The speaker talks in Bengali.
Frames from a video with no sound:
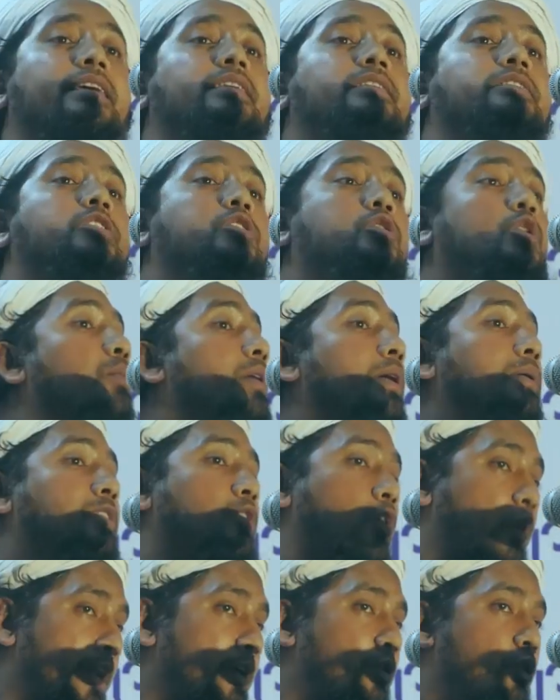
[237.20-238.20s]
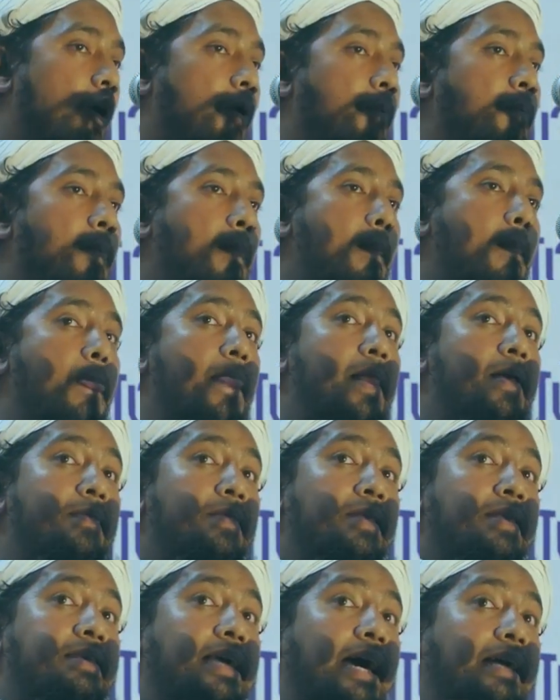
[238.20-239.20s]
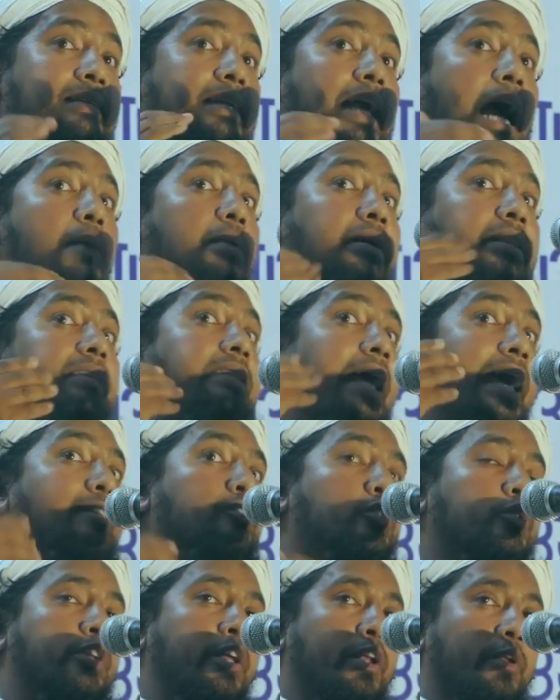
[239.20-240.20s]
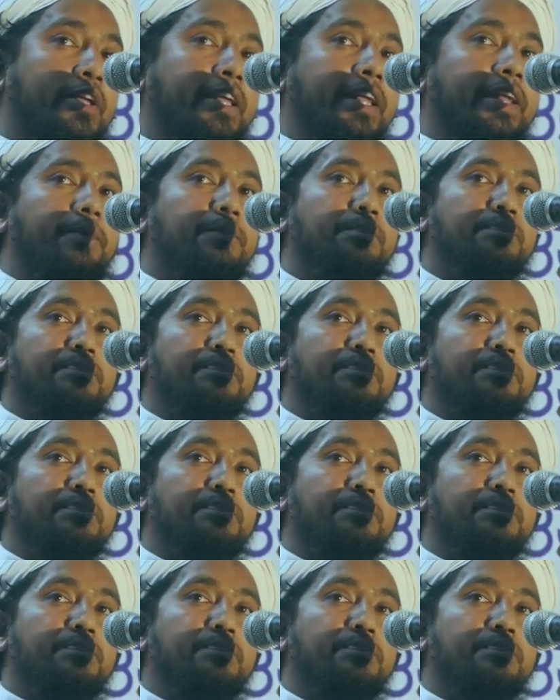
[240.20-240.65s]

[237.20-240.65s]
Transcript: নিয়ে যাচ্ছি সময় আমাদের অনেক কম যে আজকে আমাদের দায়িত্ব ছিল কি